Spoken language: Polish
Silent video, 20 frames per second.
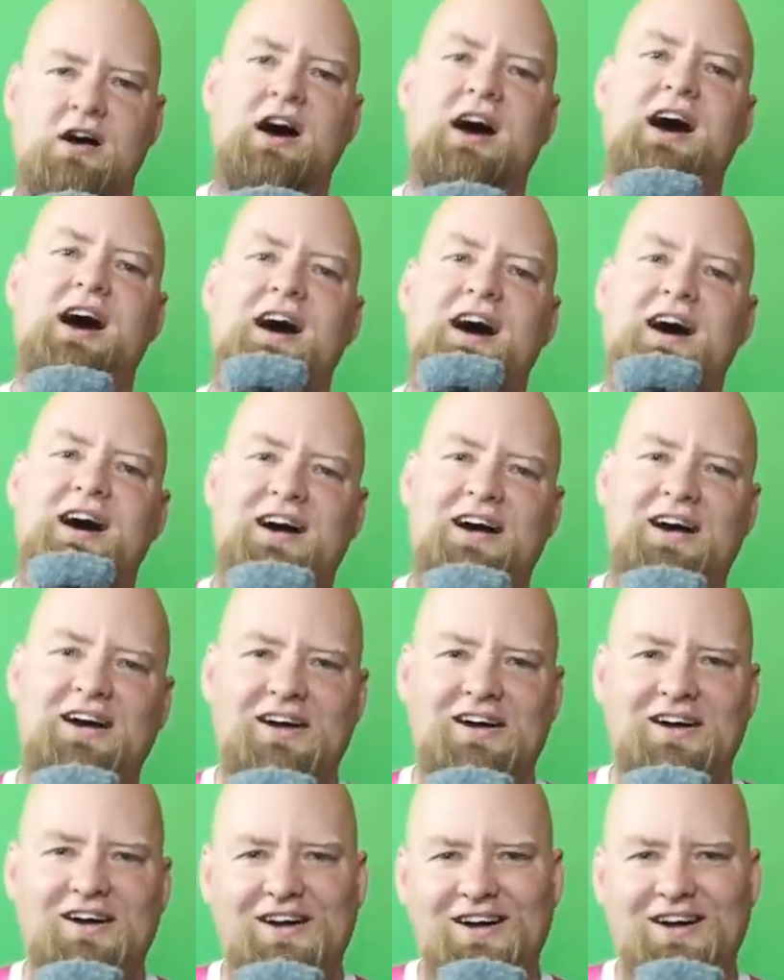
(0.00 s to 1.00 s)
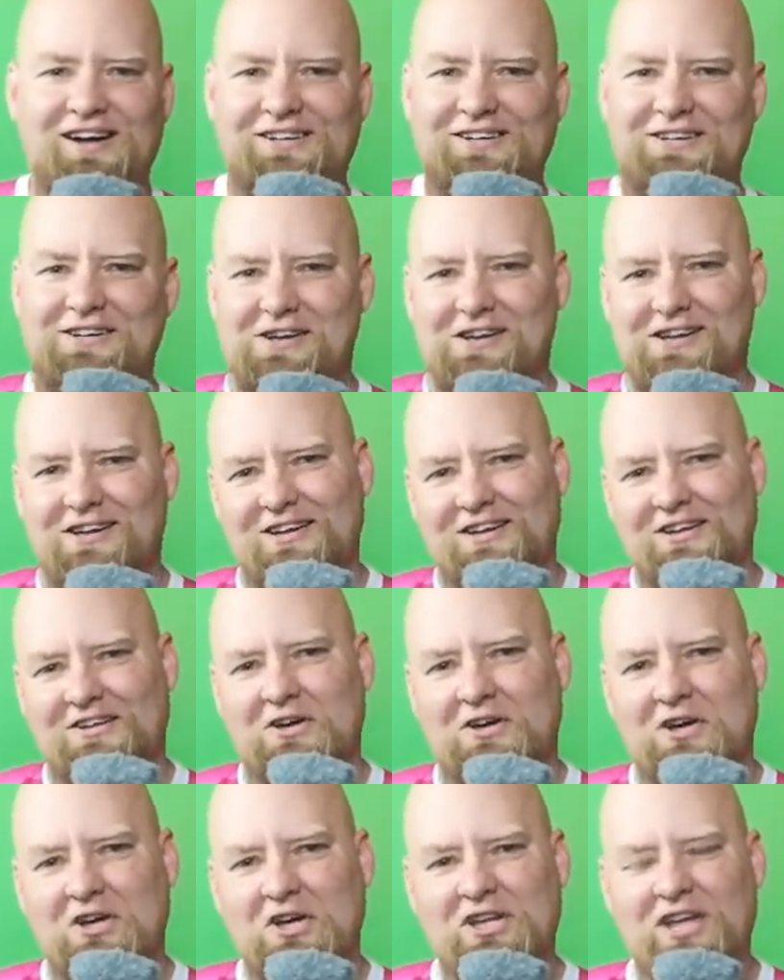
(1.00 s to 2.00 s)
Ha, ha, ha.
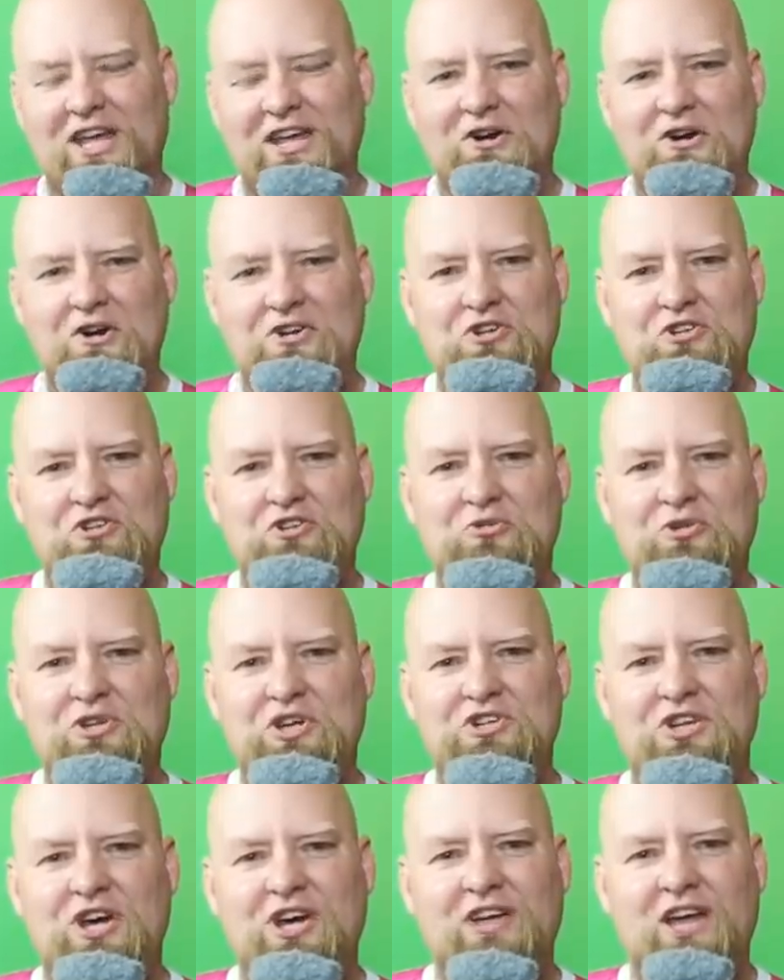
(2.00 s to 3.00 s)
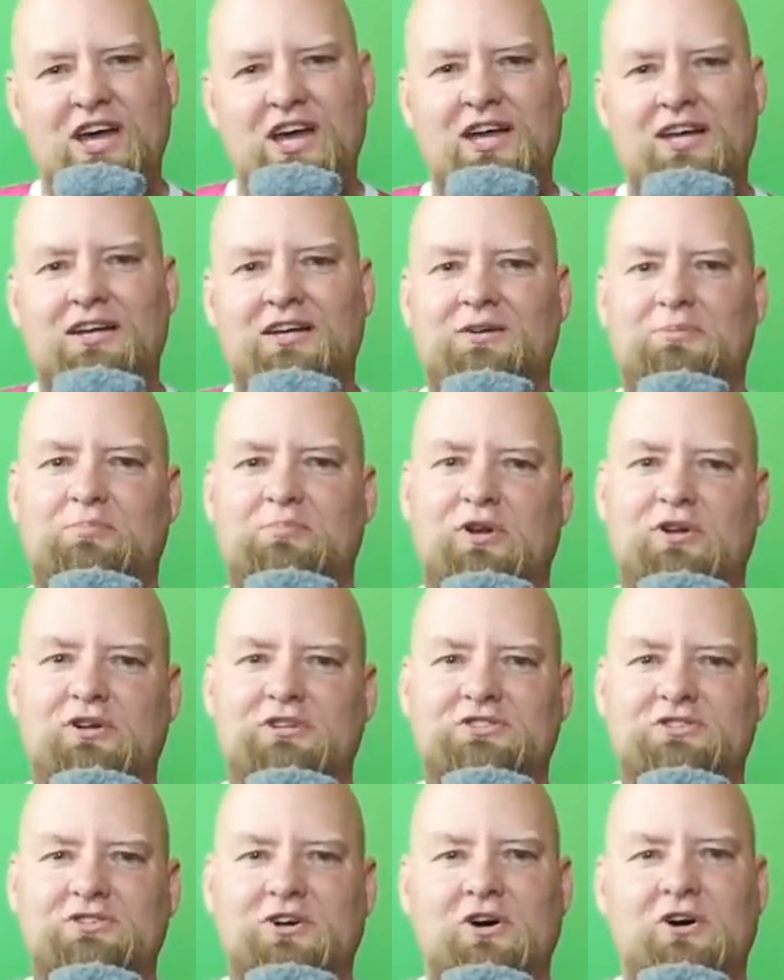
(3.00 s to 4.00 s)
No nie najgorsze to uderzenie.
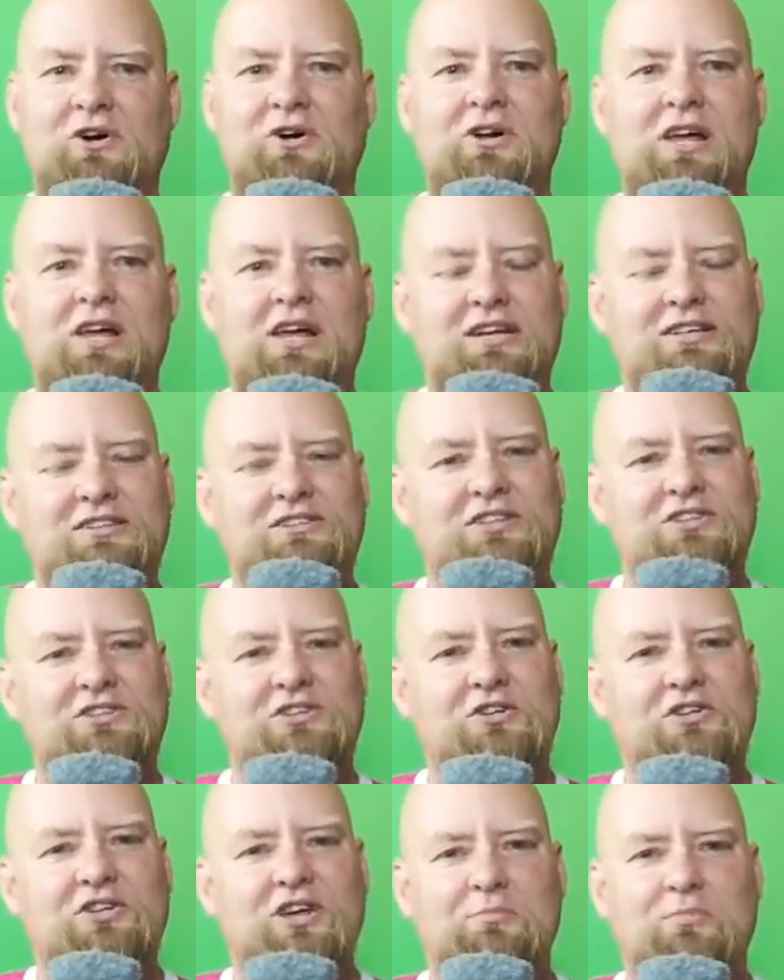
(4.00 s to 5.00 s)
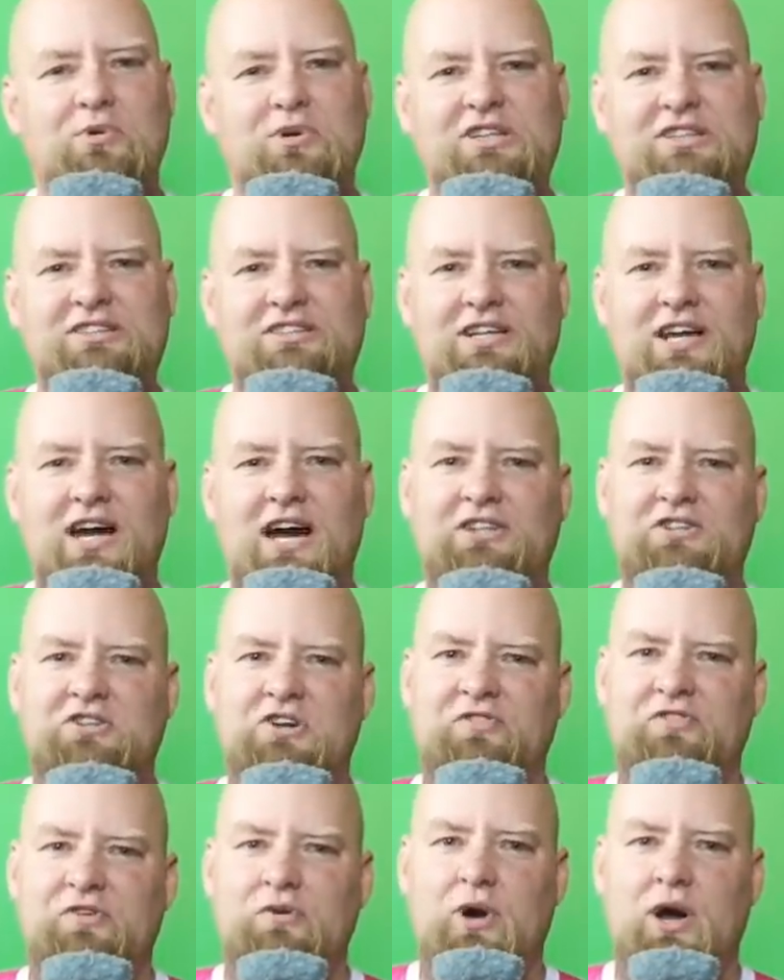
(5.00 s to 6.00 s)
Prosto ze środka boiska
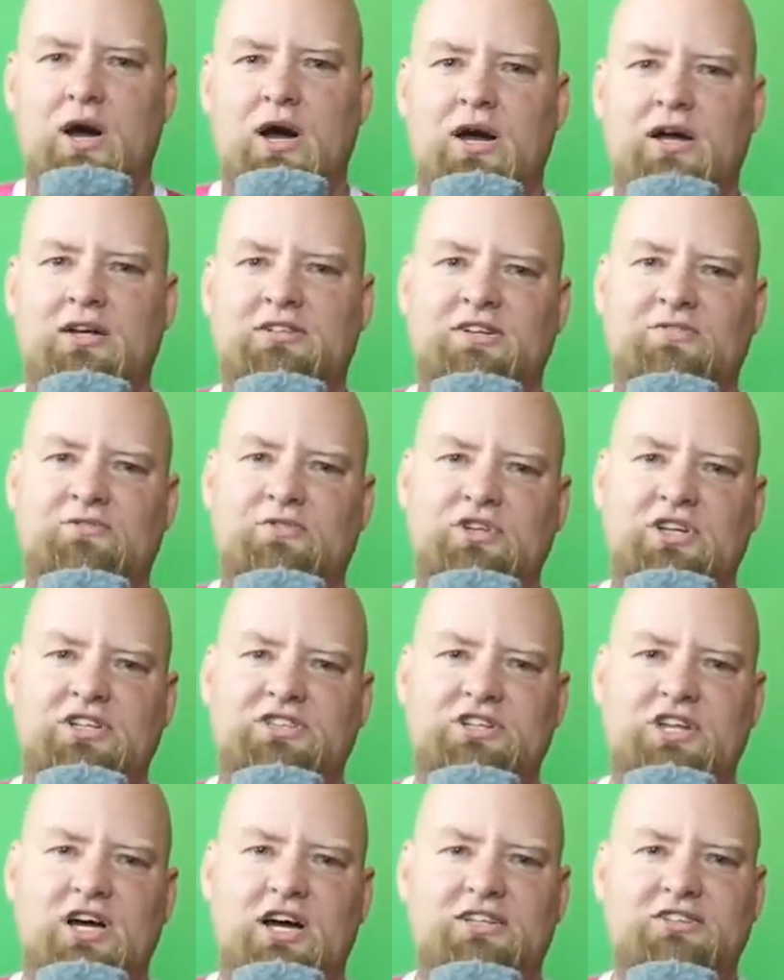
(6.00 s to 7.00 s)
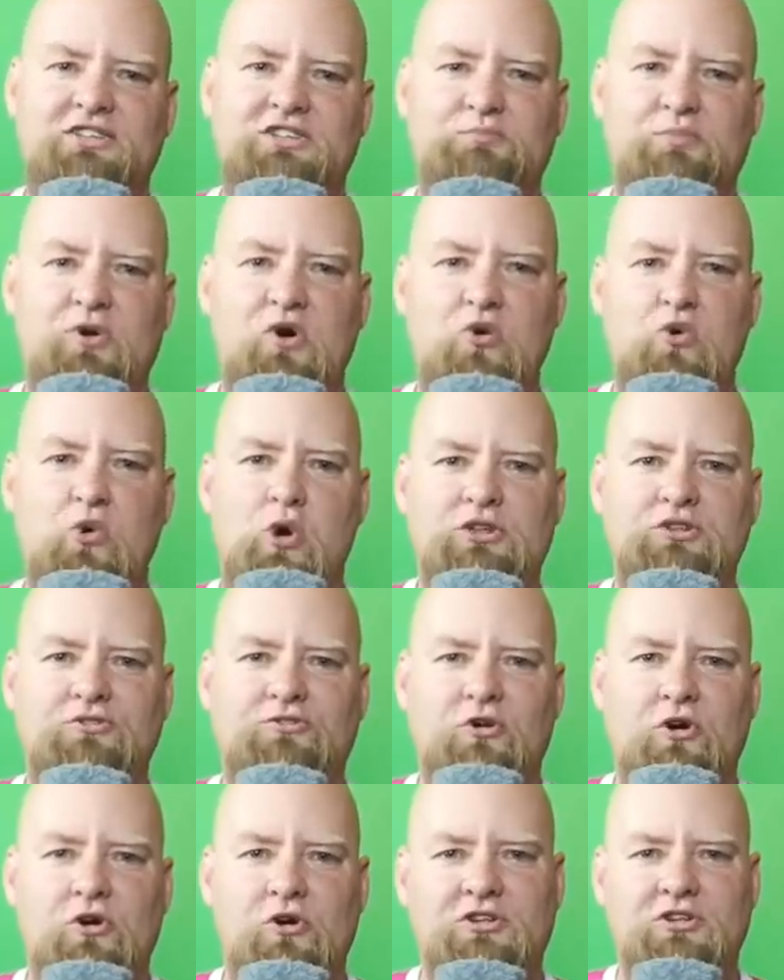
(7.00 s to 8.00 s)
trafiła zawodniczka zespołu
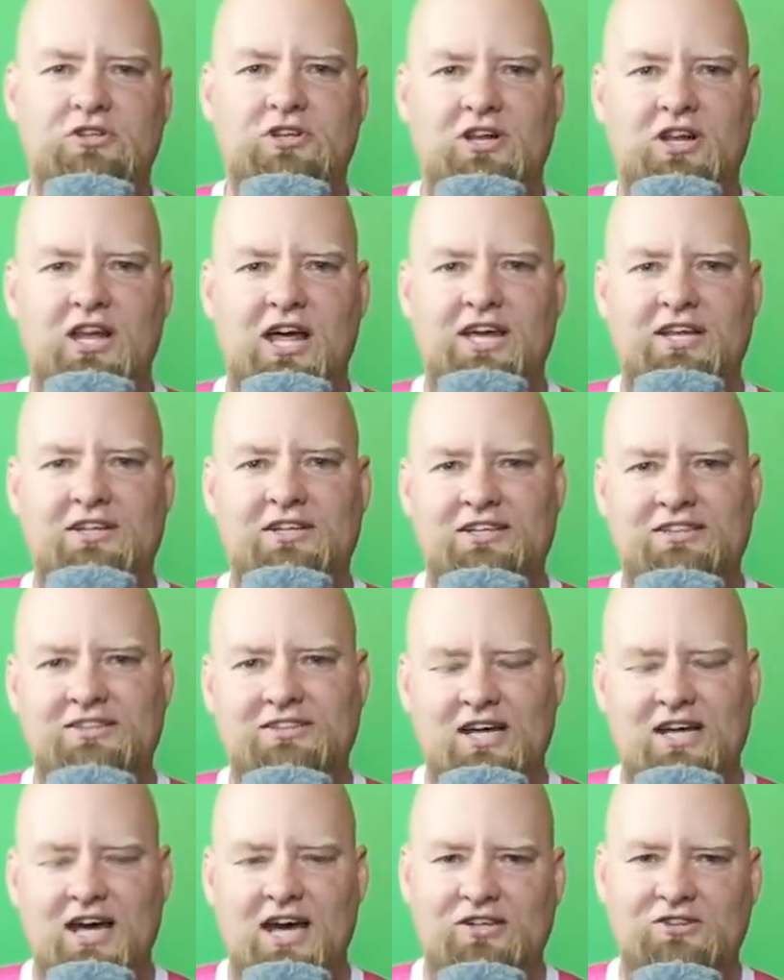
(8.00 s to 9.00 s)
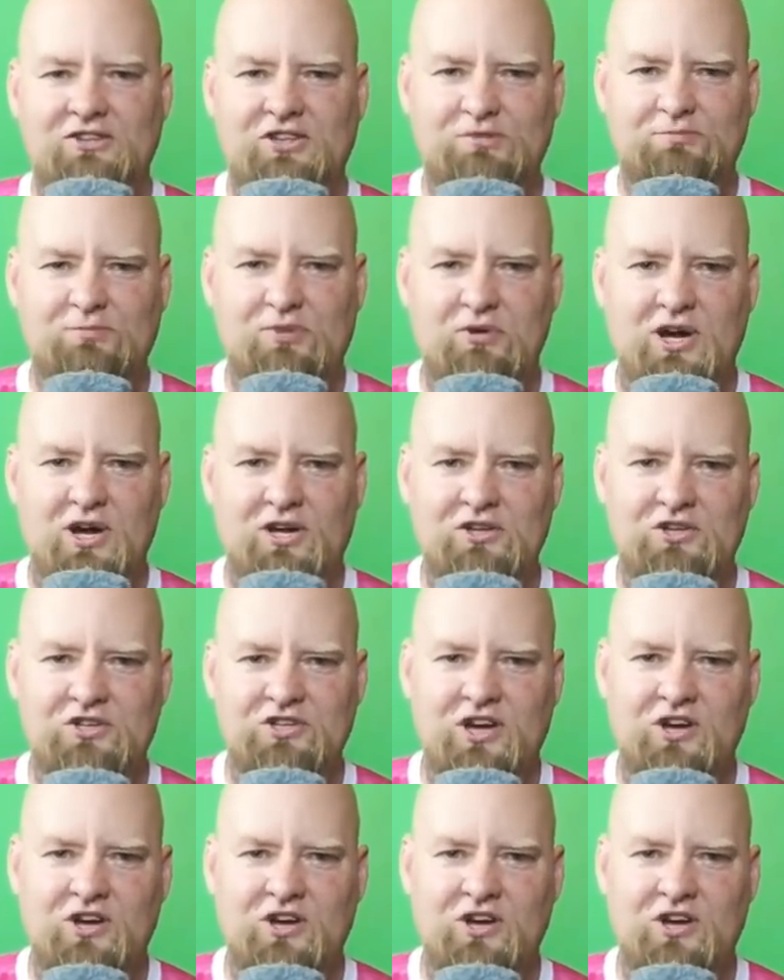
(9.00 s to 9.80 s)
Watford Ladies. Tak, to jest piłka nożna